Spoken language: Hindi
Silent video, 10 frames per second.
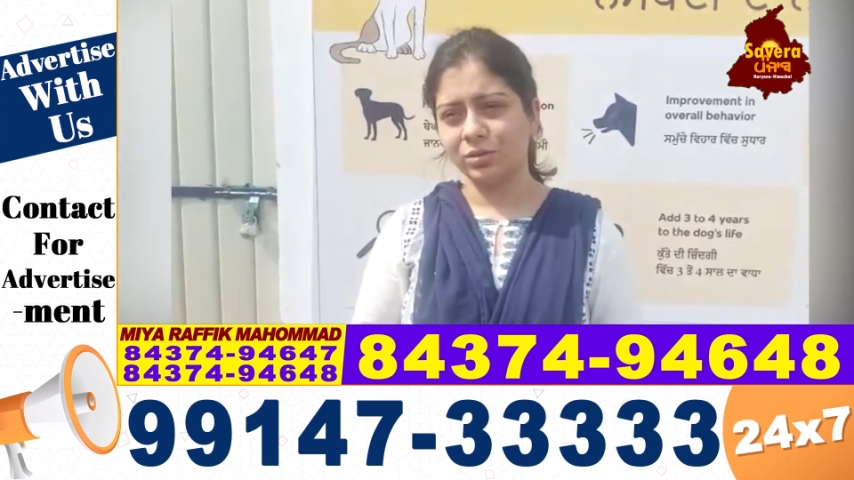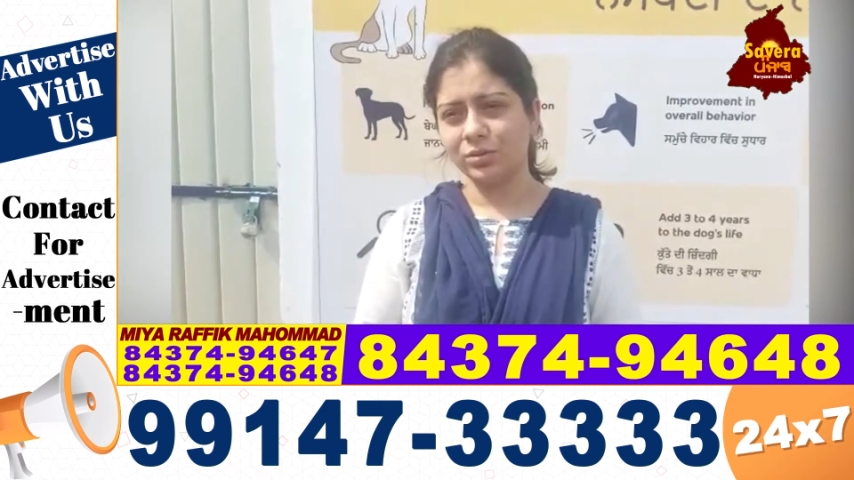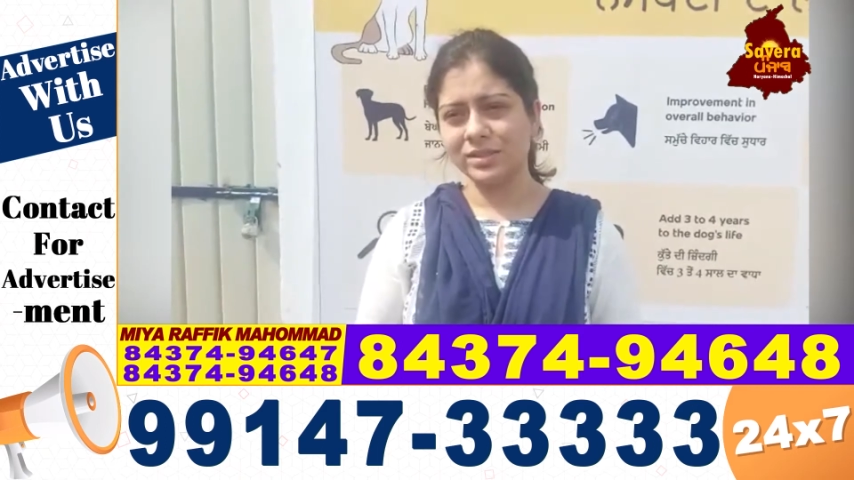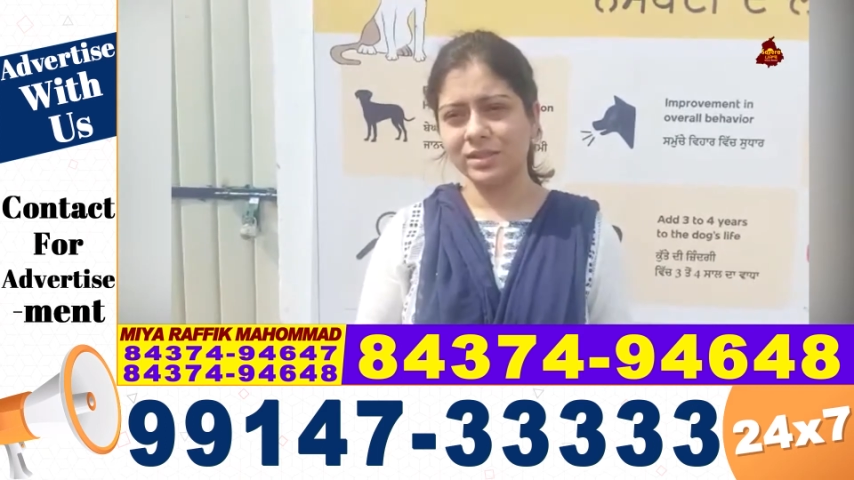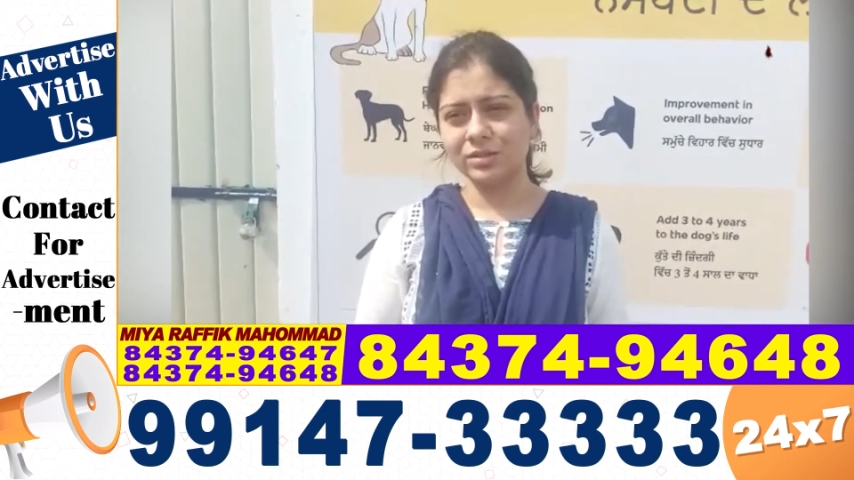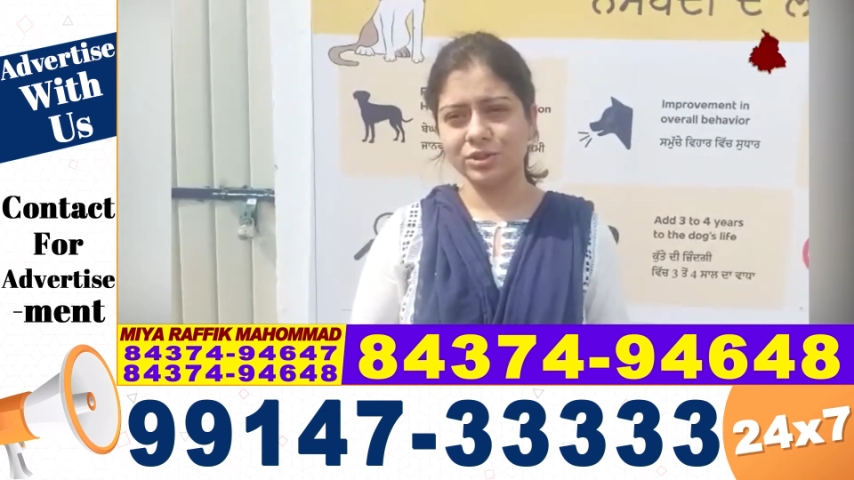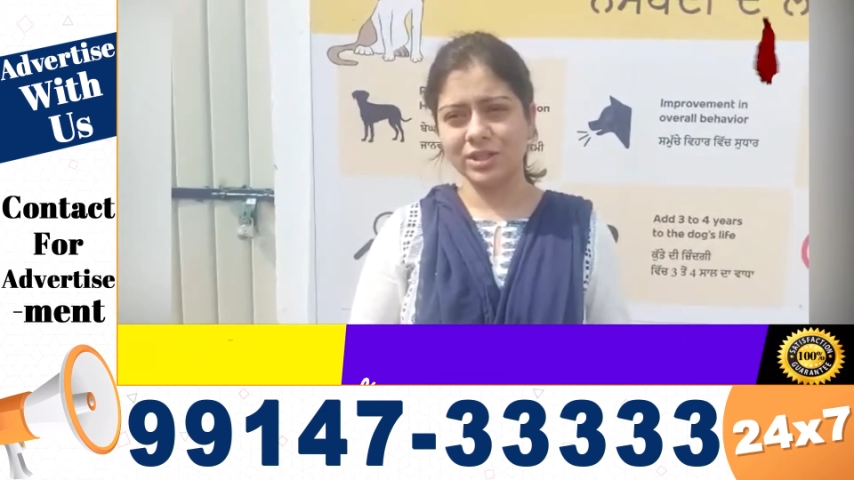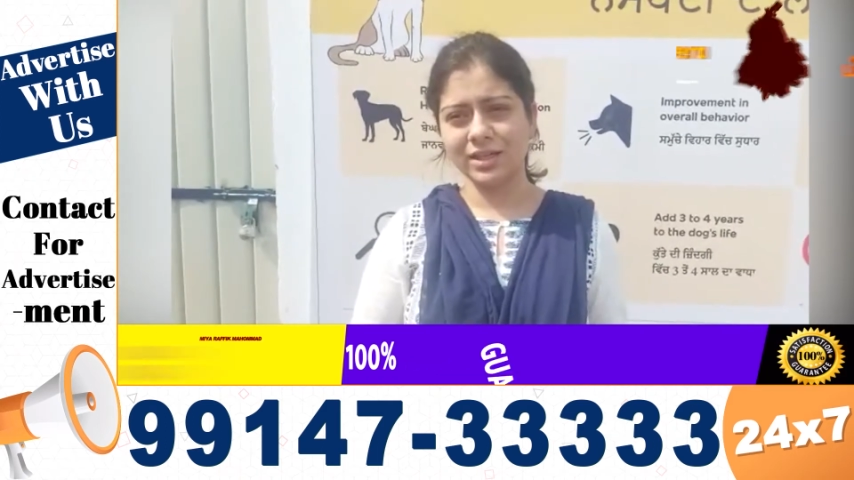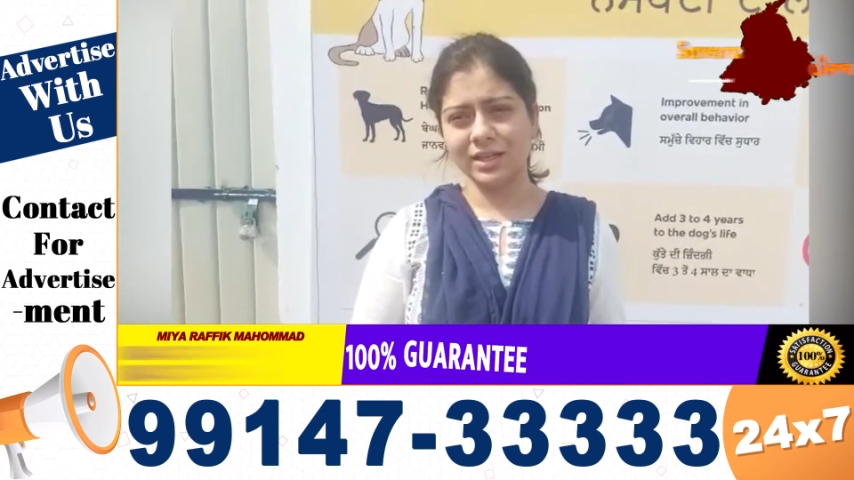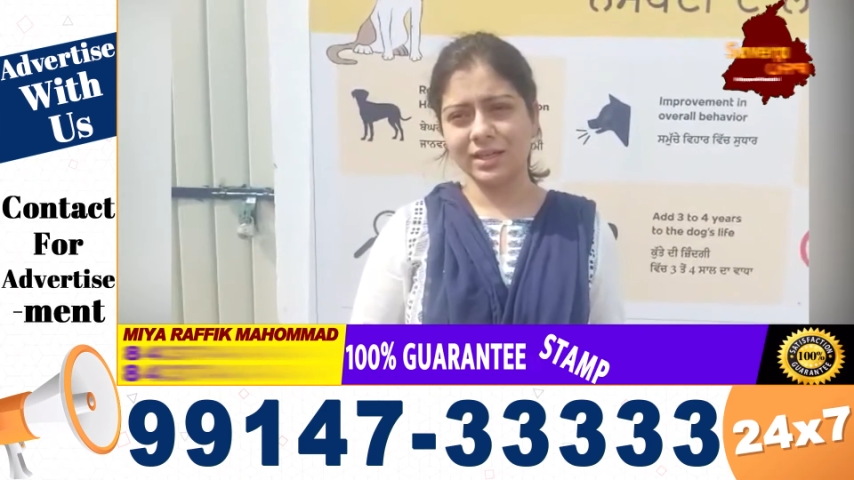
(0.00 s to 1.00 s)
तो कोई
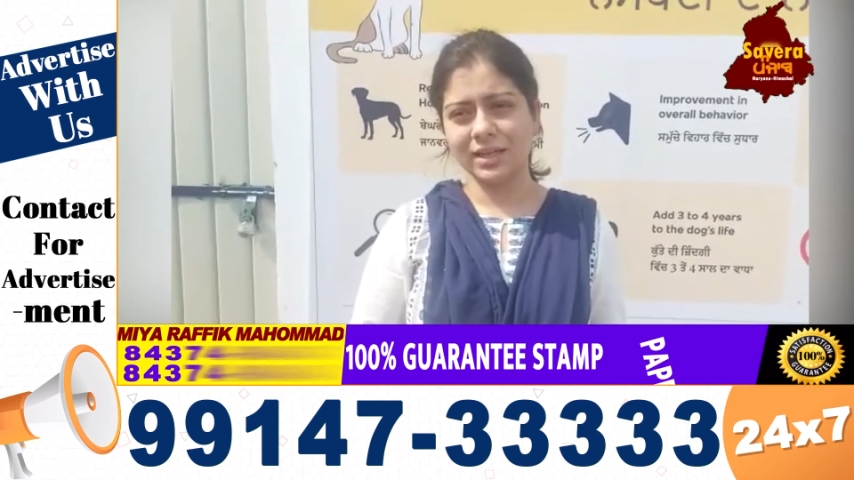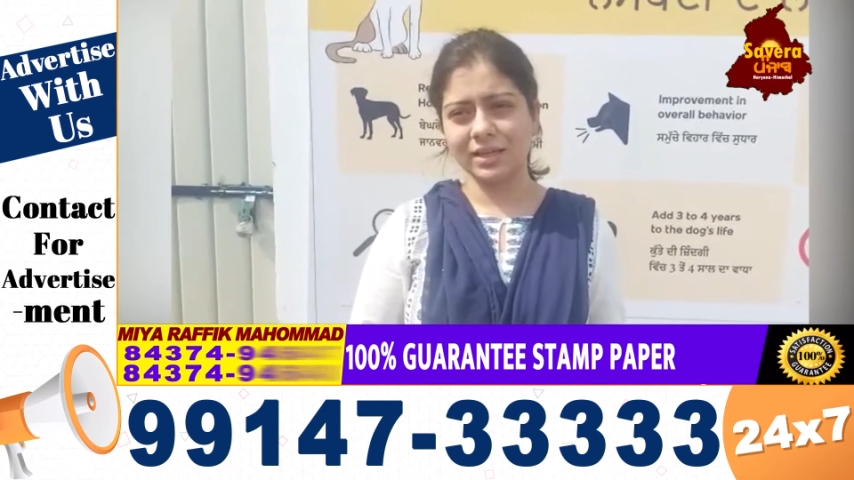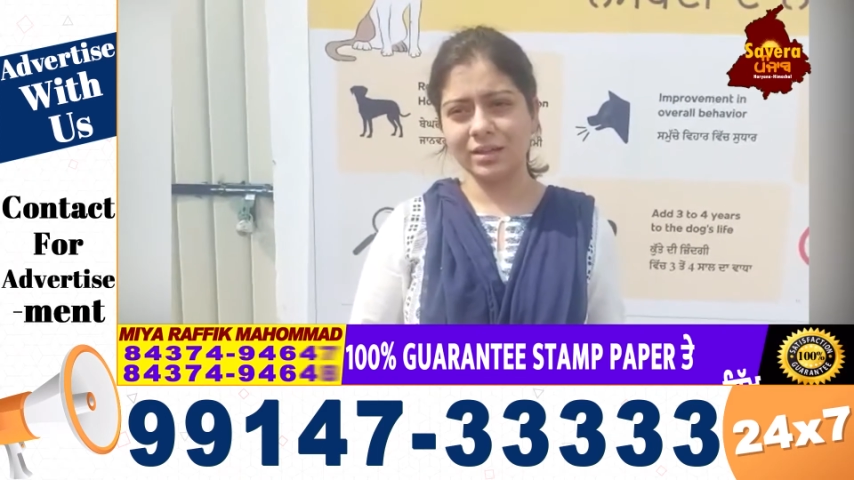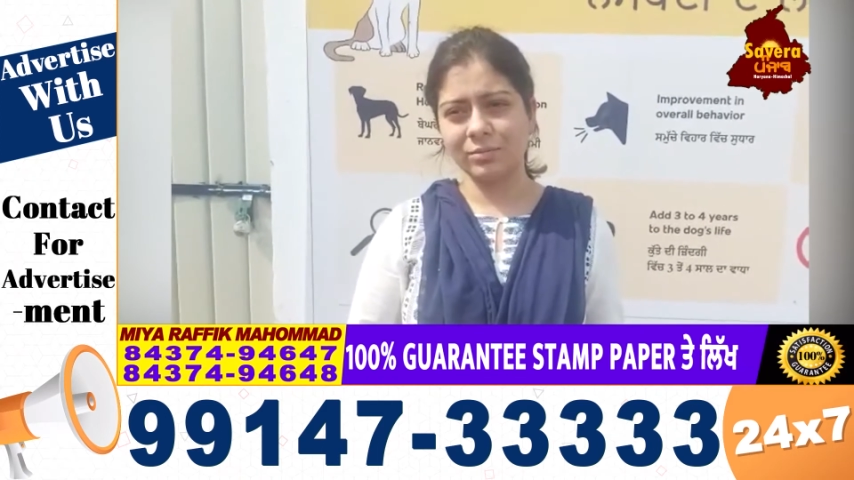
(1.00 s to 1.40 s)
सोल्यूशन नहीं है कि